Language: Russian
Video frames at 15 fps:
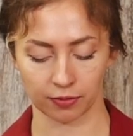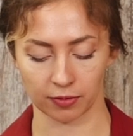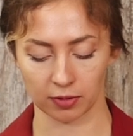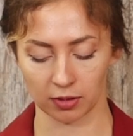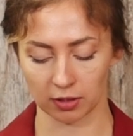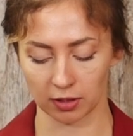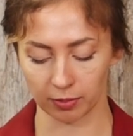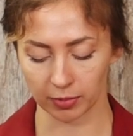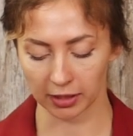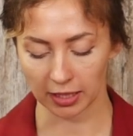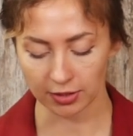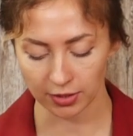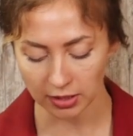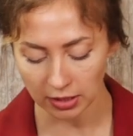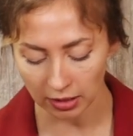в
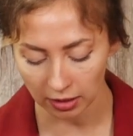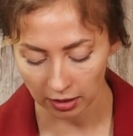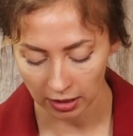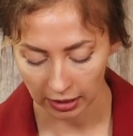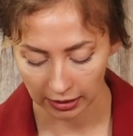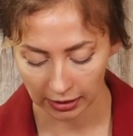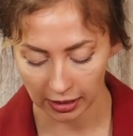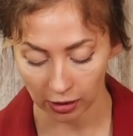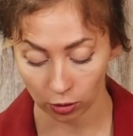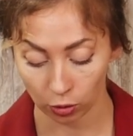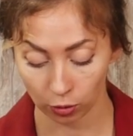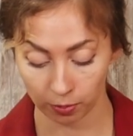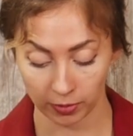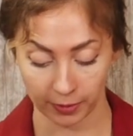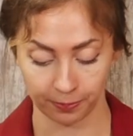магазине для
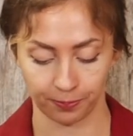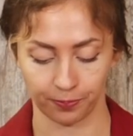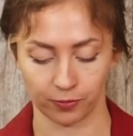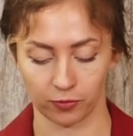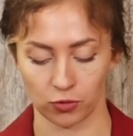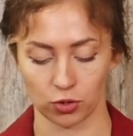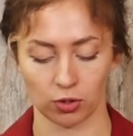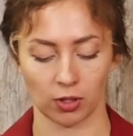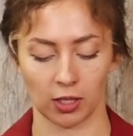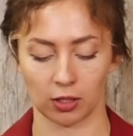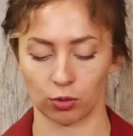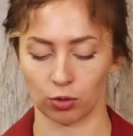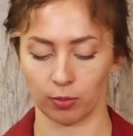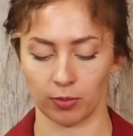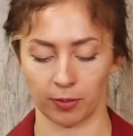хобби. Все для
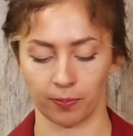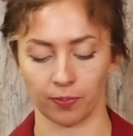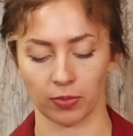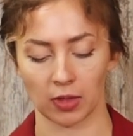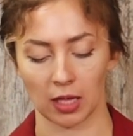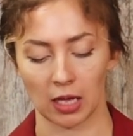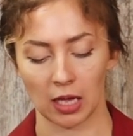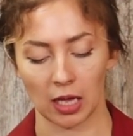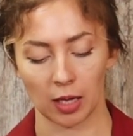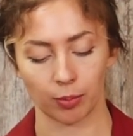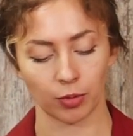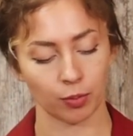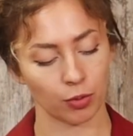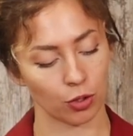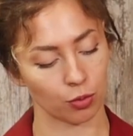хобби.
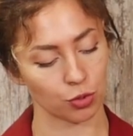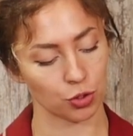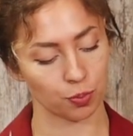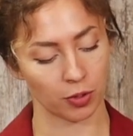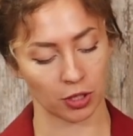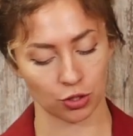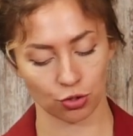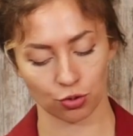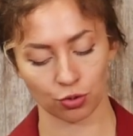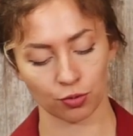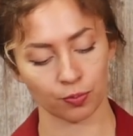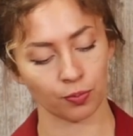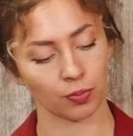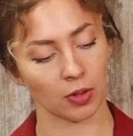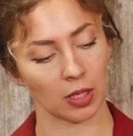Мы берем
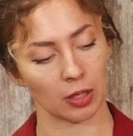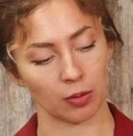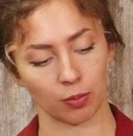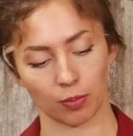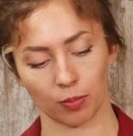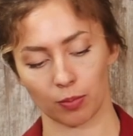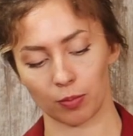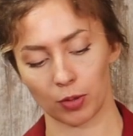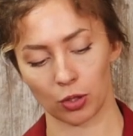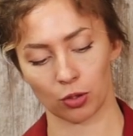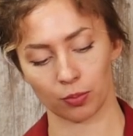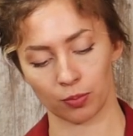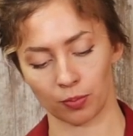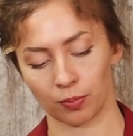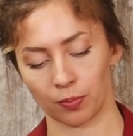шпажку,
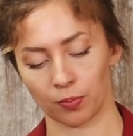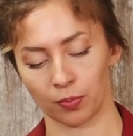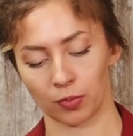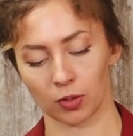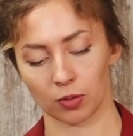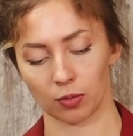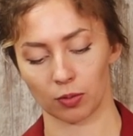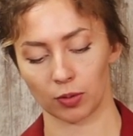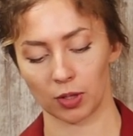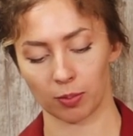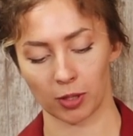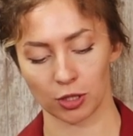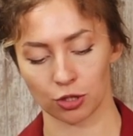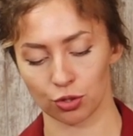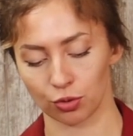берем
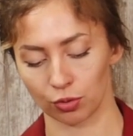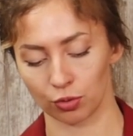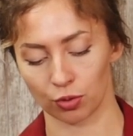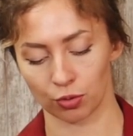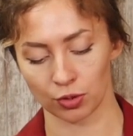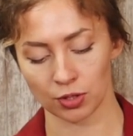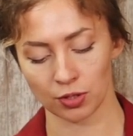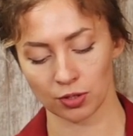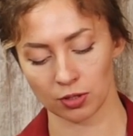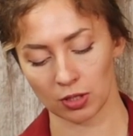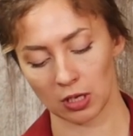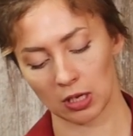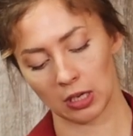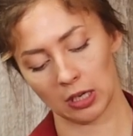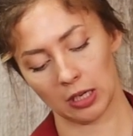небольшую гроздь,
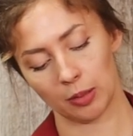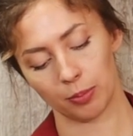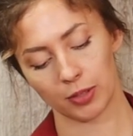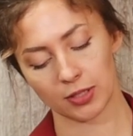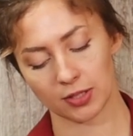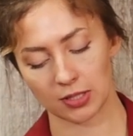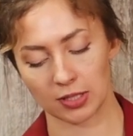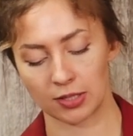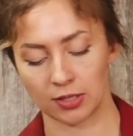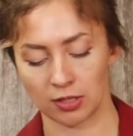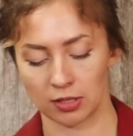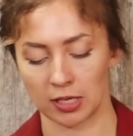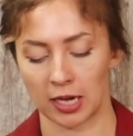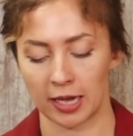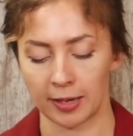
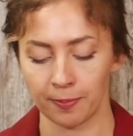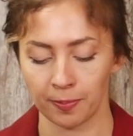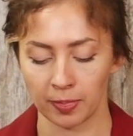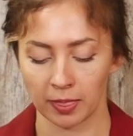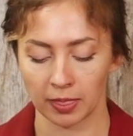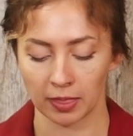присоединяем